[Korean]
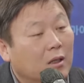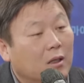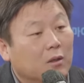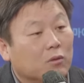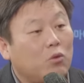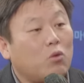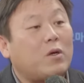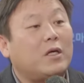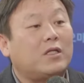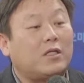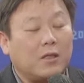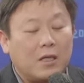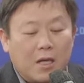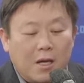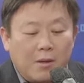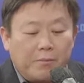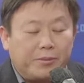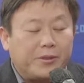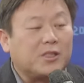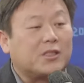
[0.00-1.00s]
똑같
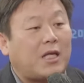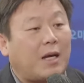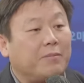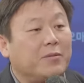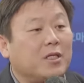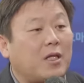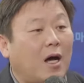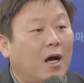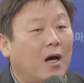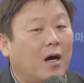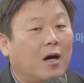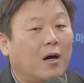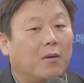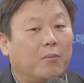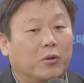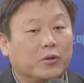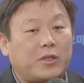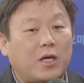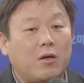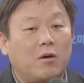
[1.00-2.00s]
비슷합니다.
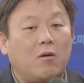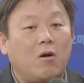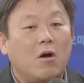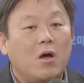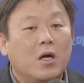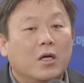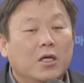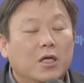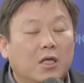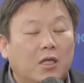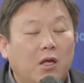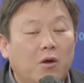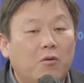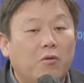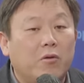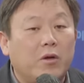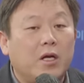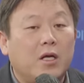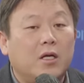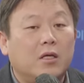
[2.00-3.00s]
보세요.
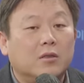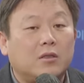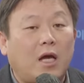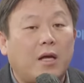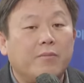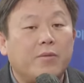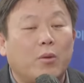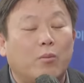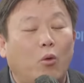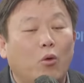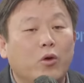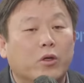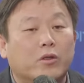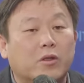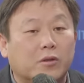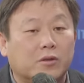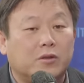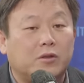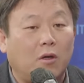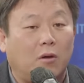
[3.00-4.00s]
이태원에 사람들
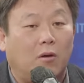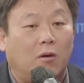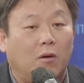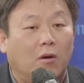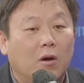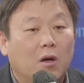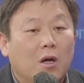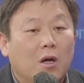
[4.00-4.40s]
모여들었어.